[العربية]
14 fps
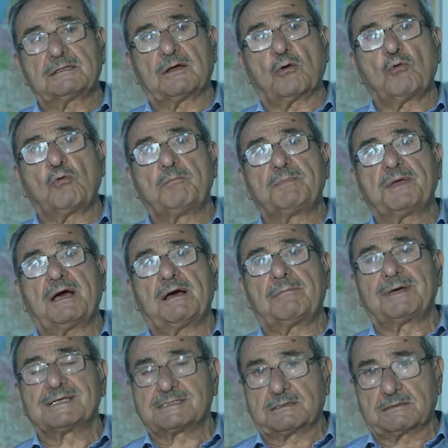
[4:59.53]
تقوم بها
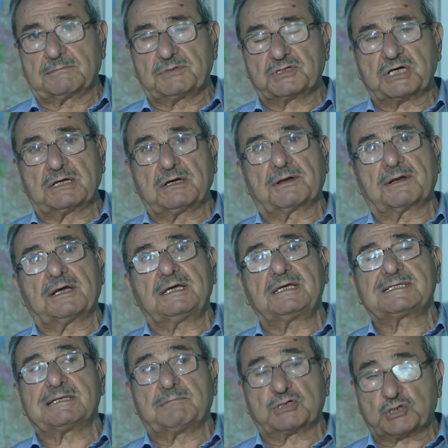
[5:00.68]
مصر بشكل
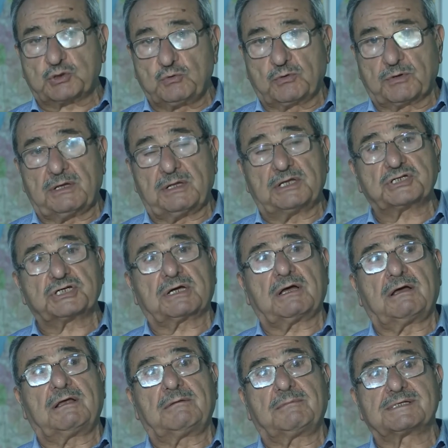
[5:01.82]
رئيسي مشكوره
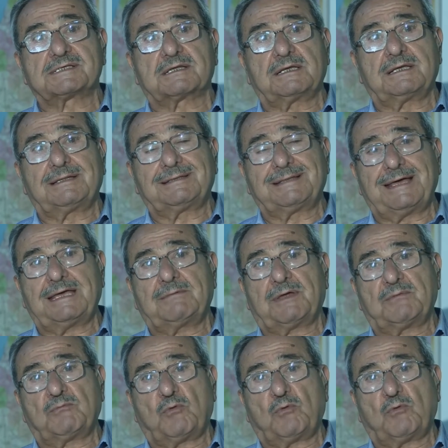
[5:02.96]
الاشقاء المصريين دائما